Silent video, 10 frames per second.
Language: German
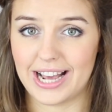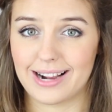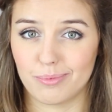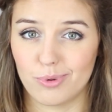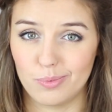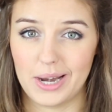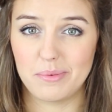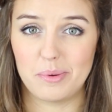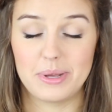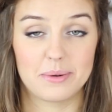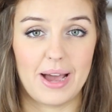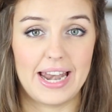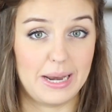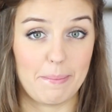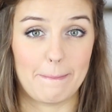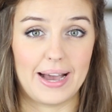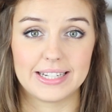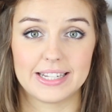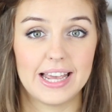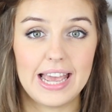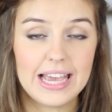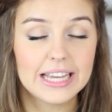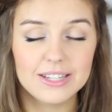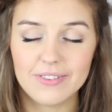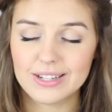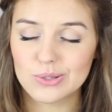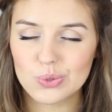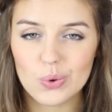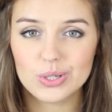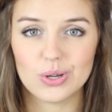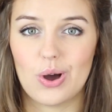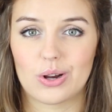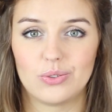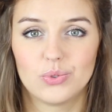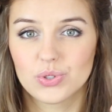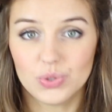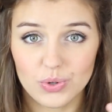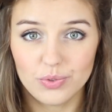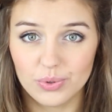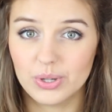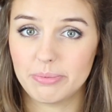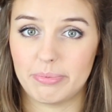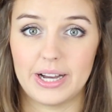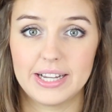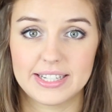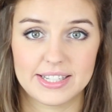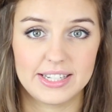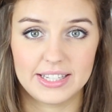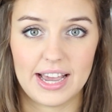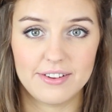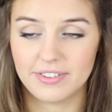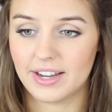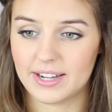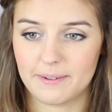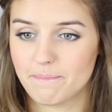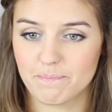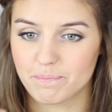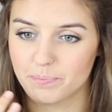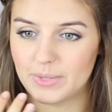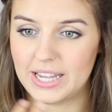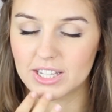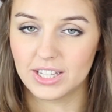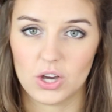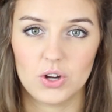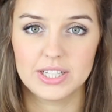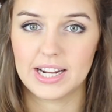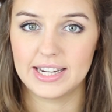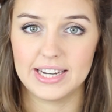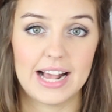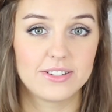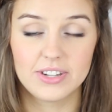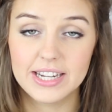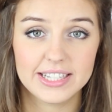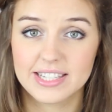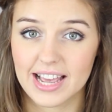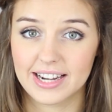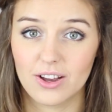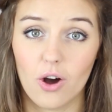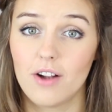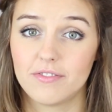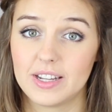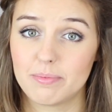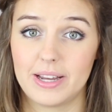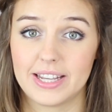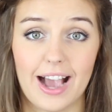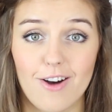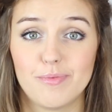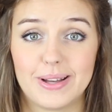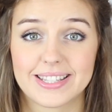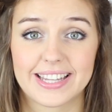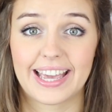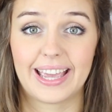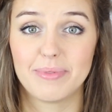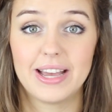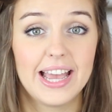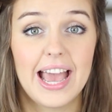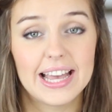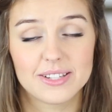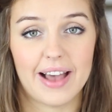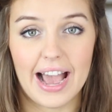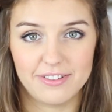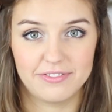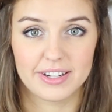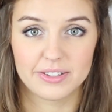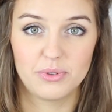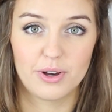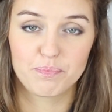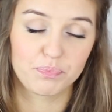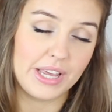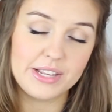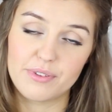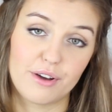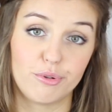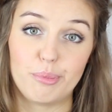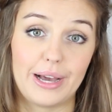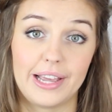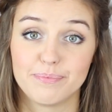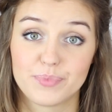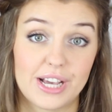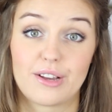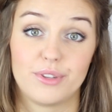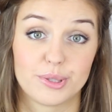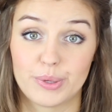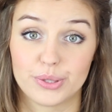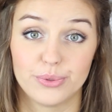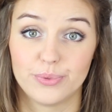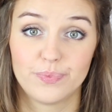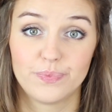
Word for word: starke Probleme mit meinen Lippen hatte. Die waren so trocken und so furchtbar, dass ich einfach ich, ich konnte dann, also nichts hat geholfen, nicht mal die Kaufmannscreme. Es war einfach nur, es war vorbei, sagen wir es mal so.